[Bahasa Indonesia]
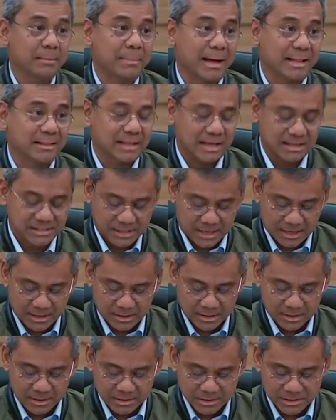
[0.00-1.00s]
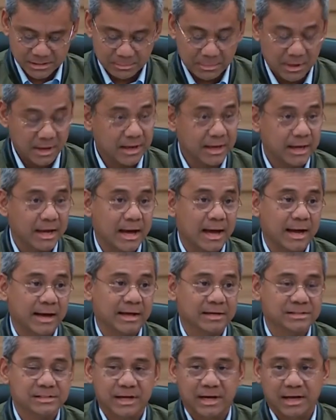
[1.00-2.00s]
kepantasan sebagai
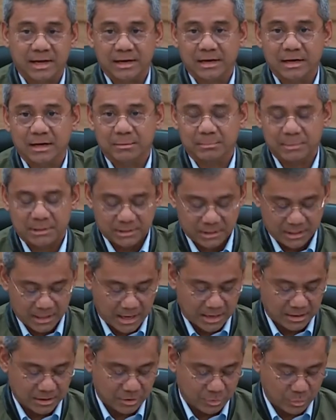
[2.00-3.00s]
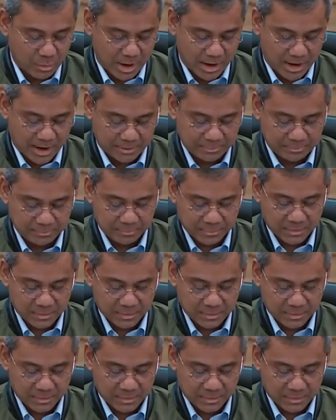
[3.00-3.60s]
ASN Kementerian Keuangan.